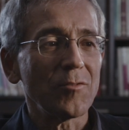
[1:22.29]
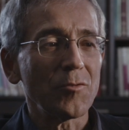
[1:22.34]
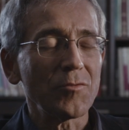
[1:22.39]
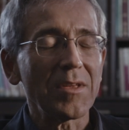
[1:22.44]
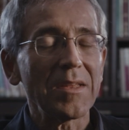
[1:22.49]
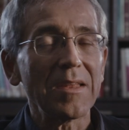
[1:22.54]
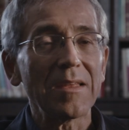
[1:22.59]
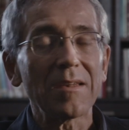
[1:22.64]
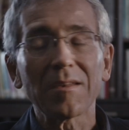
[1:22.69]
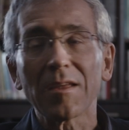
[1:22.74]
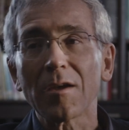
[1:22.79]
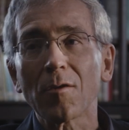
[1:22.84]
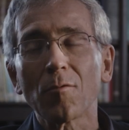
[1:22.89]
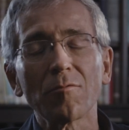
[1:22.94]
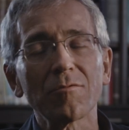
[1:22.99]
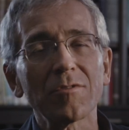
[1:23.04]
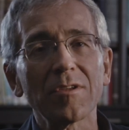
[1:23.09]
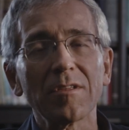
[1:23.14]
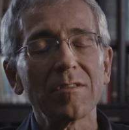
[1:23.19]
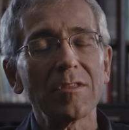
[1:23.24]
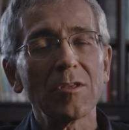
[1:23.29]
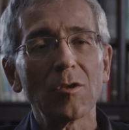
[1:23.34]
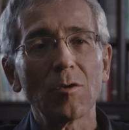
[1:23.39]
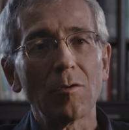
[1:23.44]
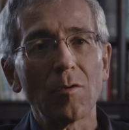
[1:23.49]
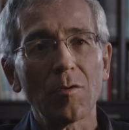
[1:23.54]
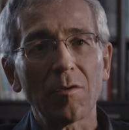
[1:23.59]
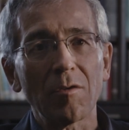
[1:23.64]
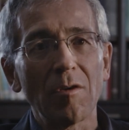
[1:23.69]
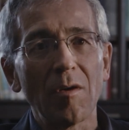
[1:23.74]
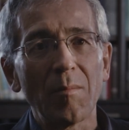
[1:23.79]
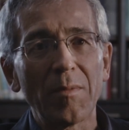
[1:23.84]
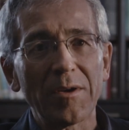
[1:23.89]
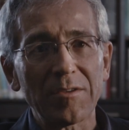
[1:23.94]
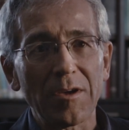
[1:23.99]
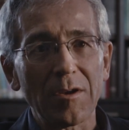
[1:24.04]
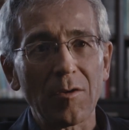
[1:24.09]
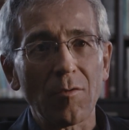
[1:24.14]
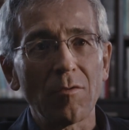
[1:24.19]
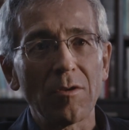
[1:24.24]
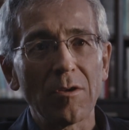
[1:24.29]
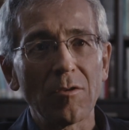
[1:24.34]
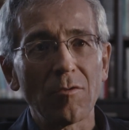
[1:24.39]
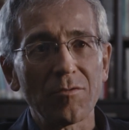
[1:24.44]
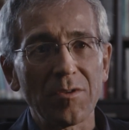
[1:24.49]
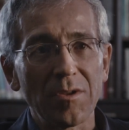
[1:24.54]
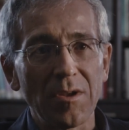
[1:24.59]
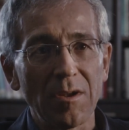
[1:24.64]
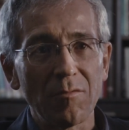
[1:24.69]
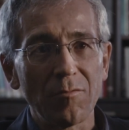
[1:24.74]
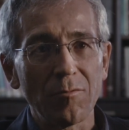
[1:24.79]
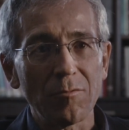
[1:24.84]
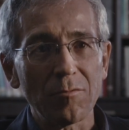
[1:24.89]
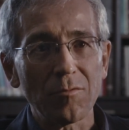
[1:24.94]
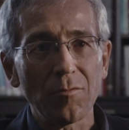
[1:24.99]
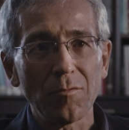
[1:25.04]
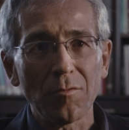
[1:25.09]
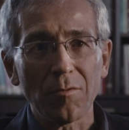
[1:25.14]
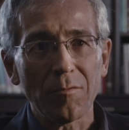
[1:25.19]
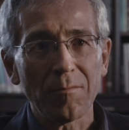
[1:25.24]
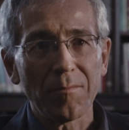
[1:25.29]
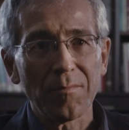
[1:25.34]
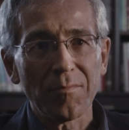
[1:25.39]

no tener ningún sentido de lo que iba a pasar con ellos en el futuro.